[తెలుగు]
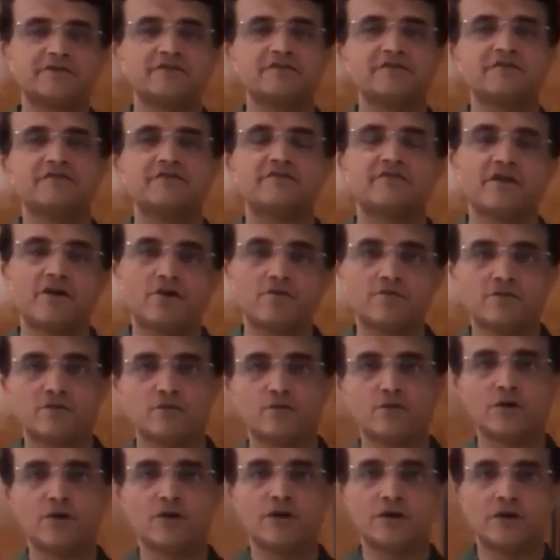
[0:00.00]

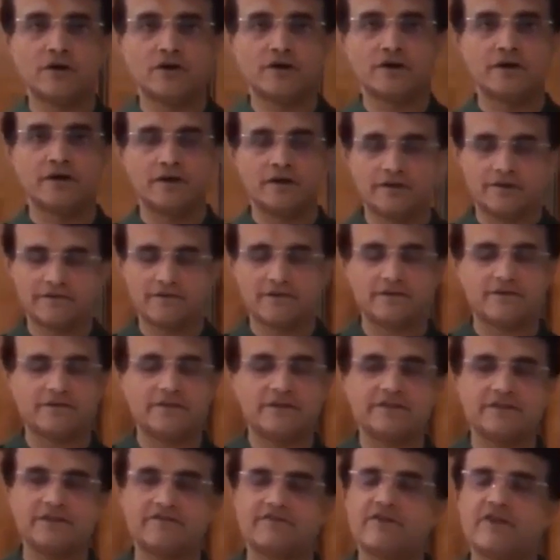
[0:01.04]
నిత్యావసరాల కోసం
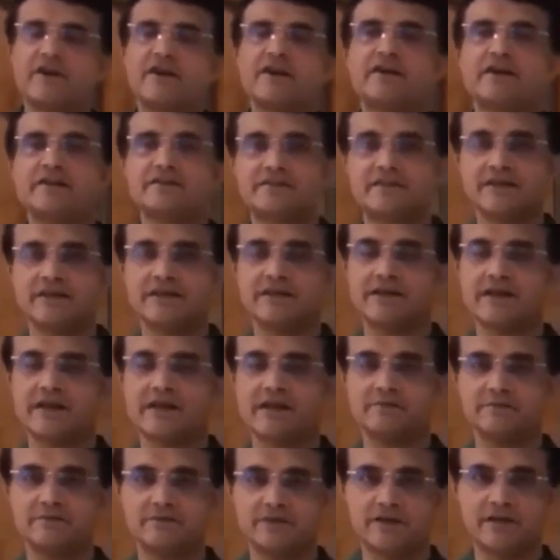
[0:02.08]
యాభై లక్షల
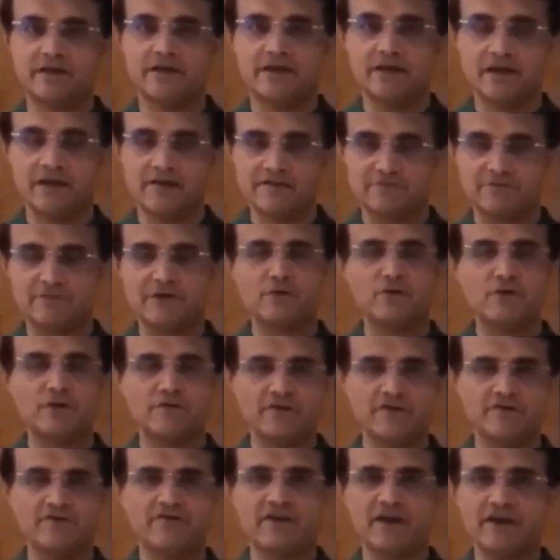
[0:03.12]
విలువైన బియ్యాన్ని
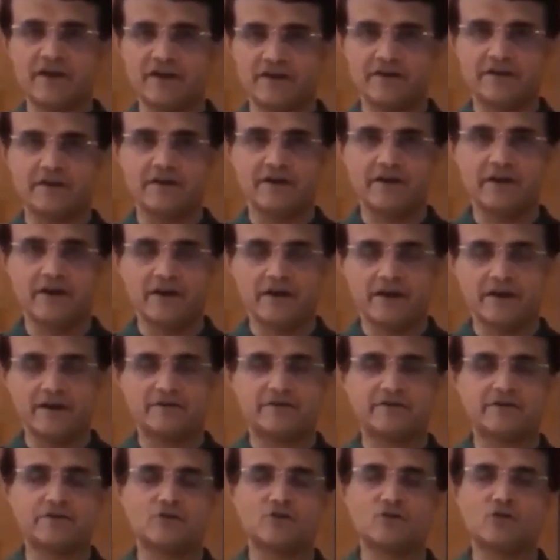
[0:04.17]
ఇవ్వనున్నట్లు ప్రకటించాడు
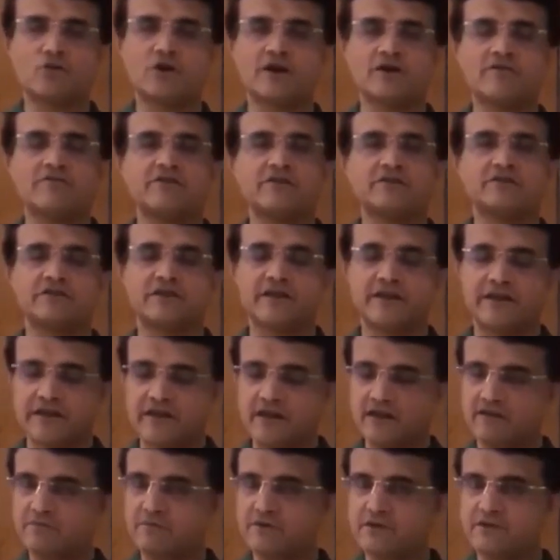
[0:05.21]

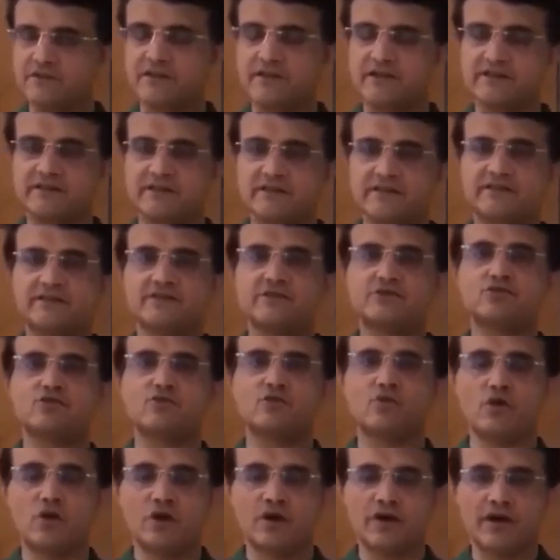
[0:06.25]
దాదా కోల్కతా
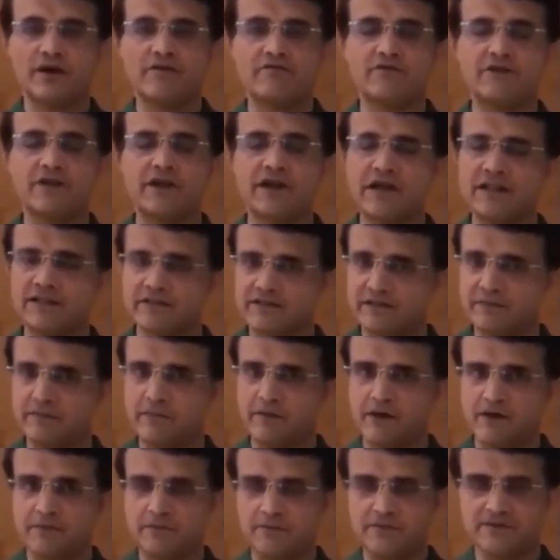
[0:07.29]
నగర ప్రజల్లో
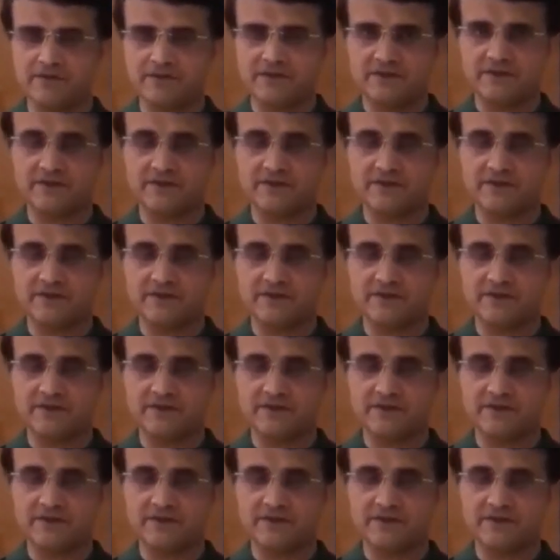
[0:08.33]
గంగూలీ